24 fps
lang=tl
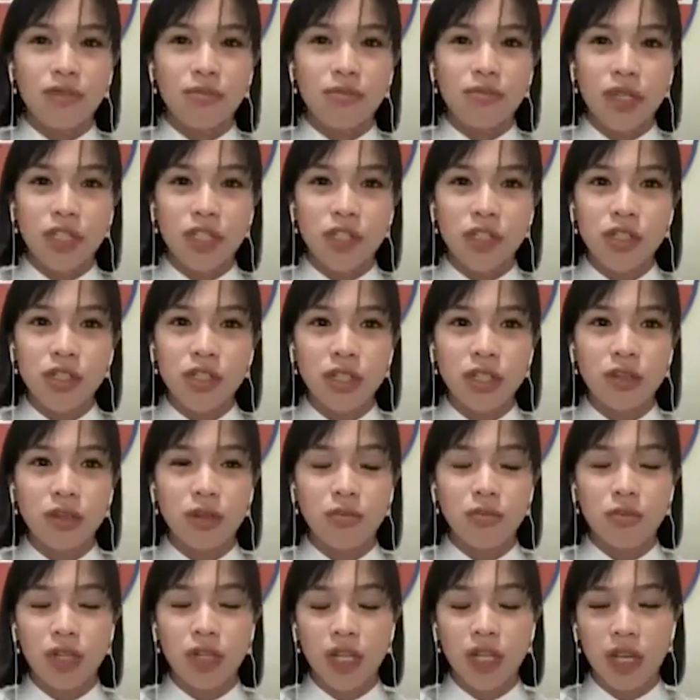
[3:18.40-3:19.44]
Information at
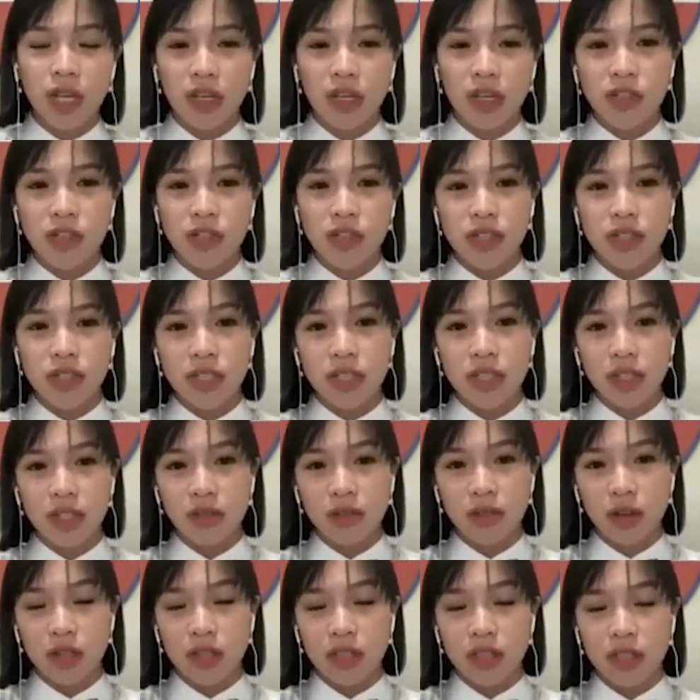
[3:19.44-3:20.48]
Communications
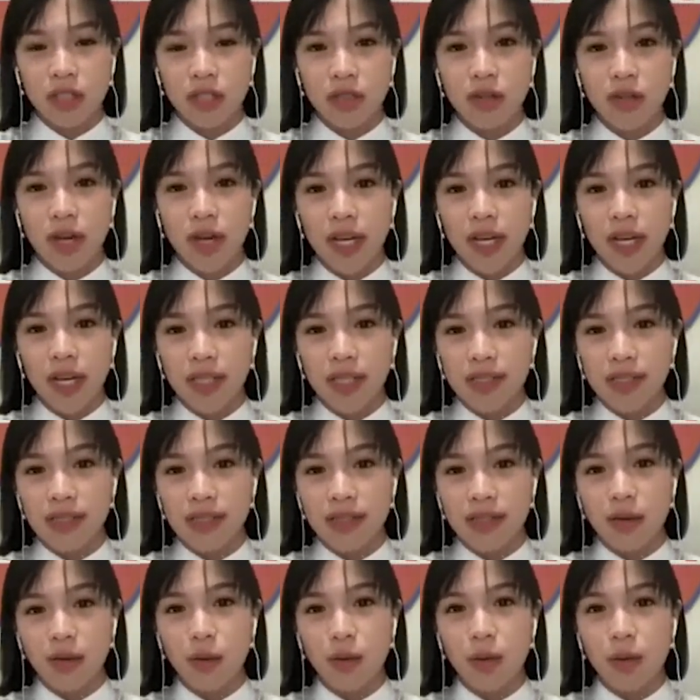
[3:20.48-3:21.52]
Technology o
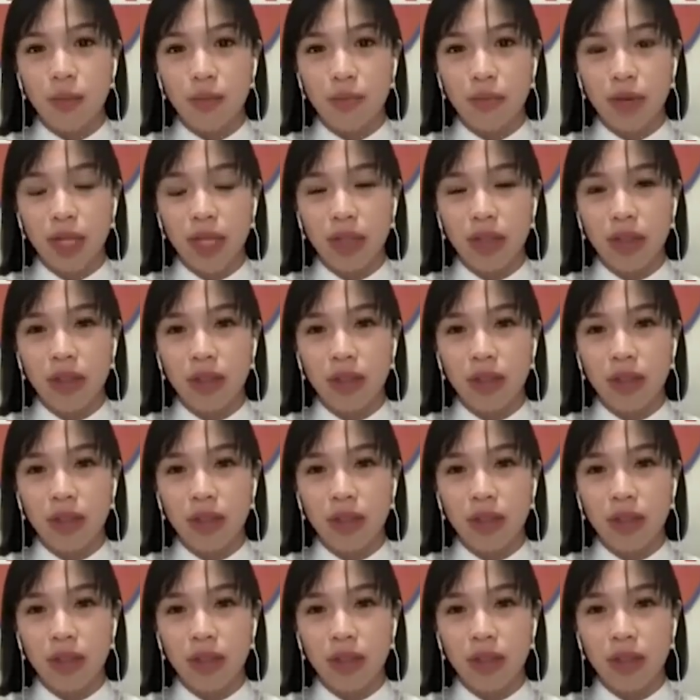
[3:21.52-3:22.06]
ICT equipment